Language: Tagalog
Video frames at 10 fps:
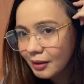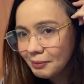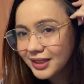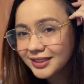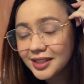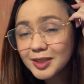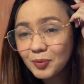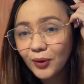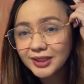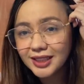pag stress
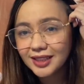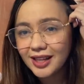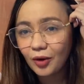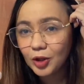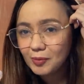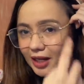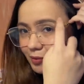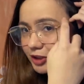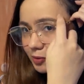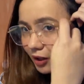po kasi talaga ako,
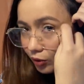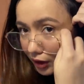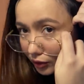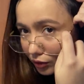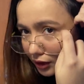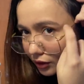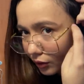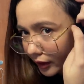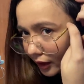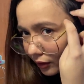lumalabas yung mga ugat ko
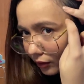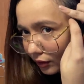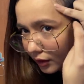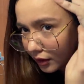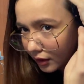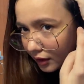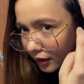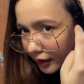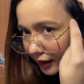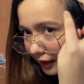dito. Ayan o. Oh,
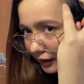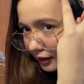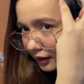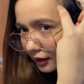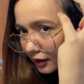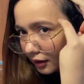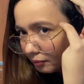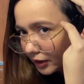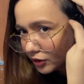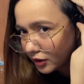ayan.
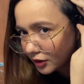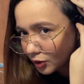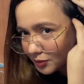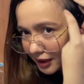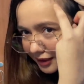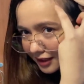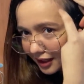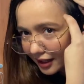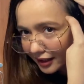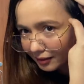Medyo nag-subside na
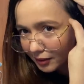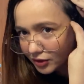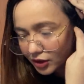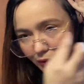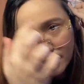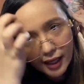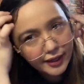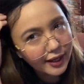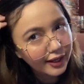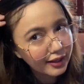nga eh. Medyo
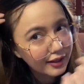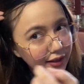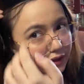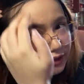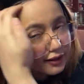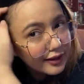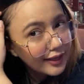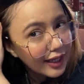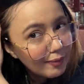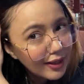nawala na.
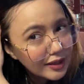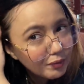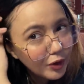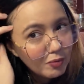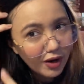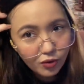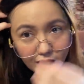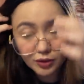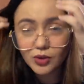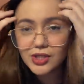Naglalabasan po yung mga
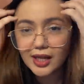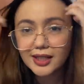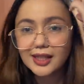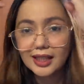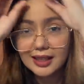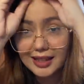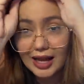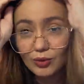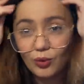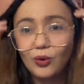ugat ko dyan, kaya
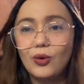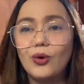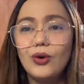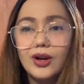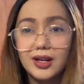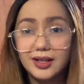tinatago ko.